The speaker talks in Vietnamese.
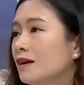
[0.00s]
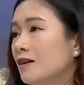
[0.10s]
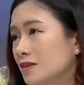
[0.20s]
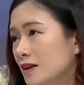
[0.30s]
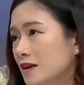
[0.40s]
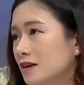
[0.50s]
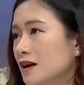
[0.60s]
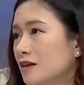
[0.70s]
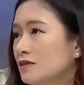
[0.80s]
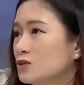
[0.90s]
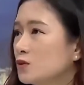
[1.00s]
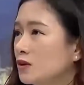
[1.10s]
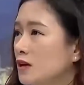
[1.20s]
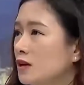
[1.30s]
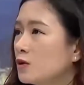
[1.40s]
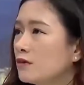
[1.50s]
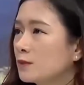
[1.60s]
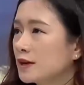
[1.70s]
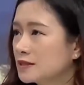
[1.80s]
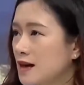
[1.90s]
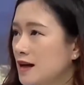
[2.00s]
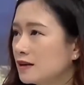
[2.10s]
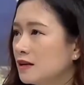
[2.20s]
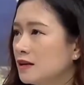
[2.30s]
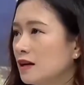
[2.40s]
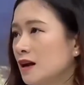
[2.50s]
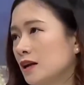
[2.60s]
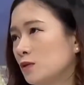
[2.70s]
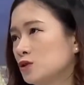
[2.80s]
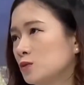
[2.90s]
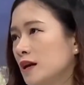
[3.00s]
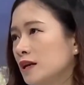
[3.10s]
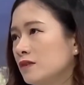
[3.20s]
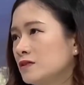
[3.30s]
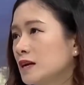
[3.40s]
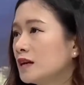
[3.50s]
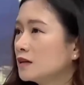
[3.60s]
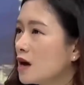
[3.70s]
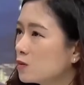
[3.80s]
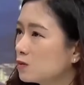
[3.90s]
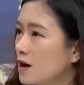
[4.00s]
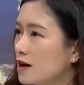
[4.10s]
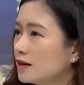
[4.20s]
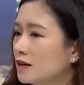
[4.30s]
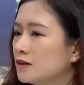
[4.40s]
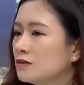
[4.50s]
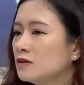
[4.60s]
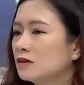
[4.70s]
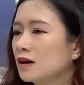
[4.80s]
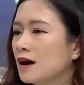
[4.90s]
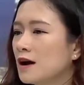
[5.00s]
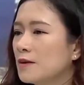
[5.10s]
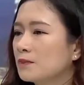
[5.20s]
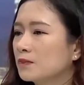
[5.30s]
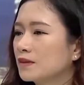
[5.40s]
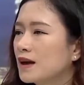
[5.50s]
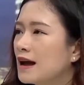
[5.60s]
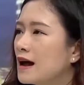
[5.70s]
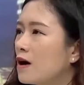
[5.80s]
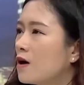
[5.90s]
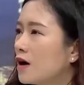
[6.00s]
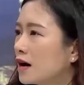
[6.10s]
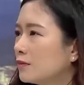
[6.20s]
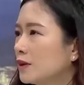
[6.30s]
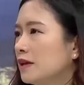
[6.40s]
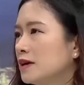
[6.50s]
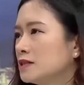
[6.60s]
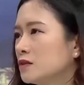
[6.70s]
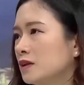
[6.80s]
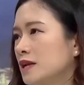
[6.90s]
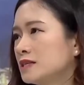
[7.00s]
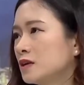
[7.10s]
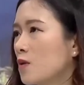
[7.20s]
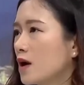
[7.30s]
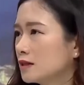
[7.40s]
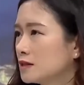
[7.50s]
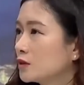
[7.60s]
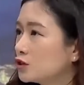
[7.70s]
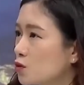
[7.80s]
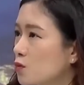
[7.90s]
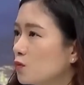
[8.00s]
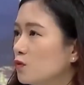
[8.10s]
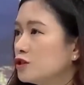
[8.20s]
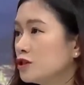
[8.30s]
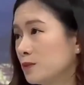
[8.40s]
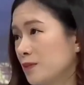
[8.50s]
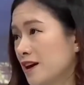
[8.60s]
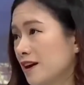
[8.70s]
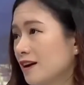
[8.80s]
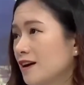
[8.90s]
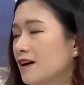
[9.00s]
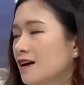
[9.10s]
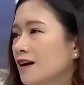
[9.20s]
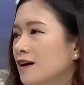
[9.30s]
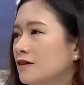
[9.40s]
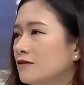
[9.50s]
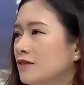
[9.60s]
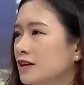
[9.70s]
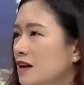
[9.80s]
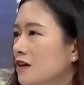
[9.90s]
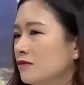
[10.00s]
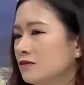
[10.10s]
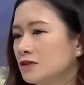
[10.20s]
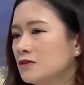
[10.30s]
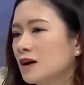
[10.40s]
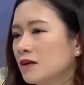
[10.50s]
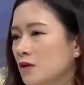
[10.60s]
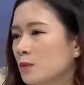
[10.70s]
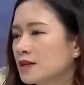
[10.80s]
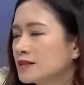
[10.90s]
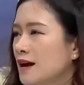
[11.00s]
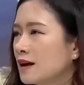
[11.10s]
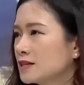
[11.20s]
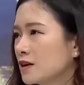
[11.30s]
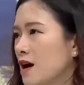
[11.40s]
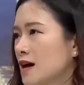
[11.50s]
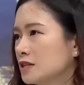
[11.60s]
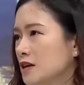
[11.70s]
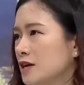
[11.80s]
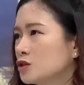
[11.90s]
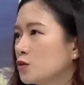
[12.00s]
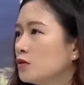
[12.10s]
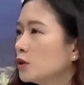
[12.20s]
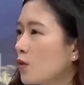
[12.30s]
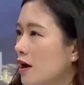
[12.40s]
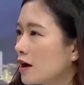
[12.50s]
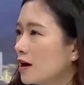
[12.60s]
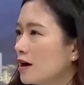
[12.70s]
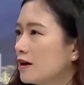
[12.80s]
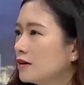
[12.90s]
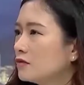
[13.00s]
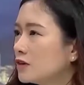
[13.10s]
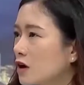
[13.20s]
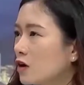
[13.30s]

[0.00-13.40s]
tiện lợi nhất định ví dụ như đi thuê phòng khách sạn thì nhất là nếu chúng ta đi với gia đình đông thì thường um, khá là khó khăn và bất tiện trong vấn đề sinh hoạt sinh hoạt chung vui chơi tập thể uh, và nhất là thường là phòng khách sạn là sẽ có hạn chế số người thuê nhưng